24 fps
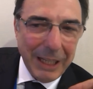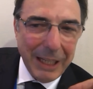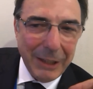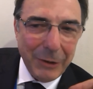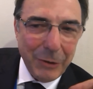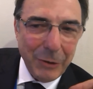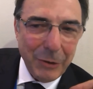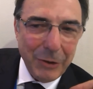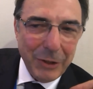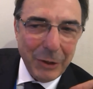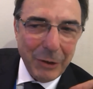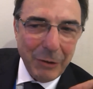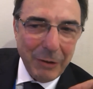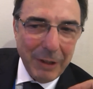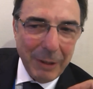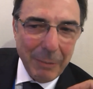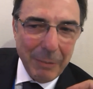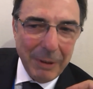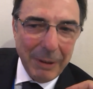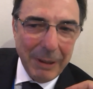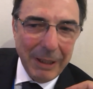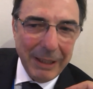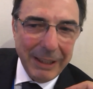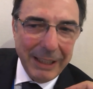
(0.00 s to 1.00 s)
altro si
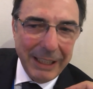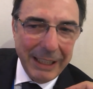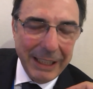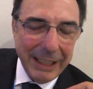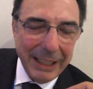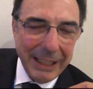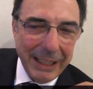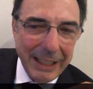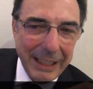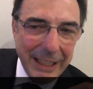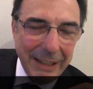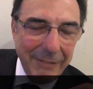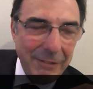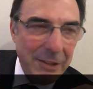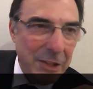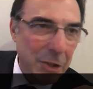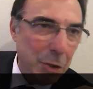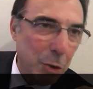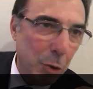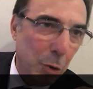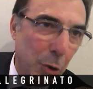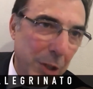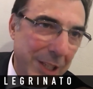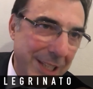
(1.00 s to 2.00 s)
dovrebbe dire la
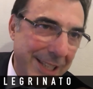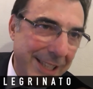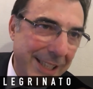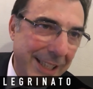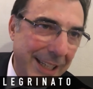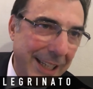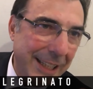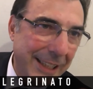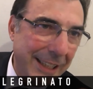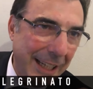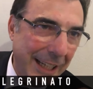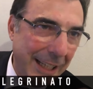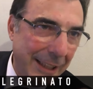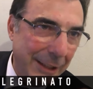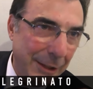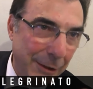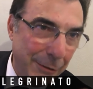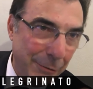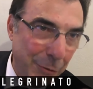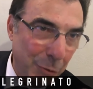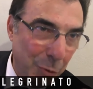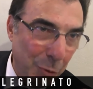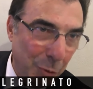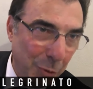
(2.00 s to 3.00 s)
visione olistica della
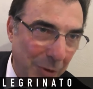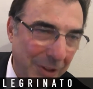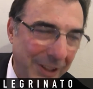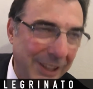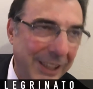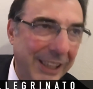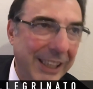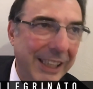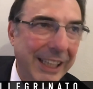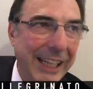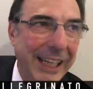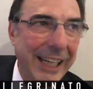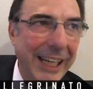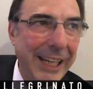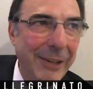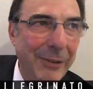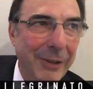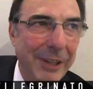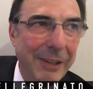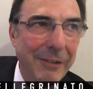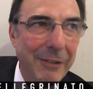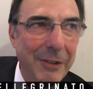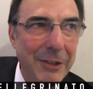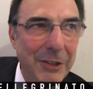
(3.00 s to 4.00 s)
TV, che è
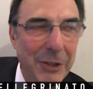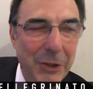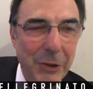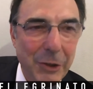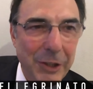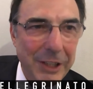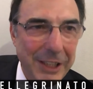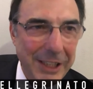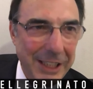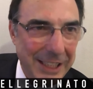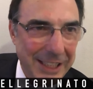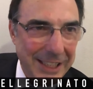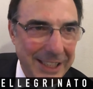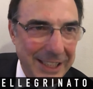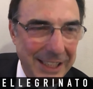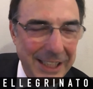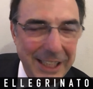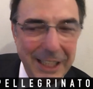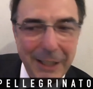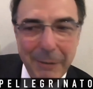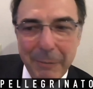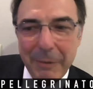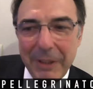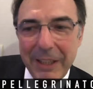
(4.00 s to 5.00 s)
una visione di
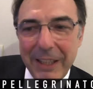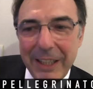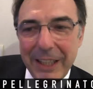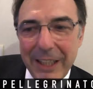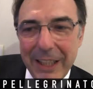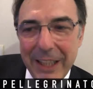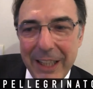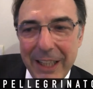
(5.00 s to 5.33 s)
insieme.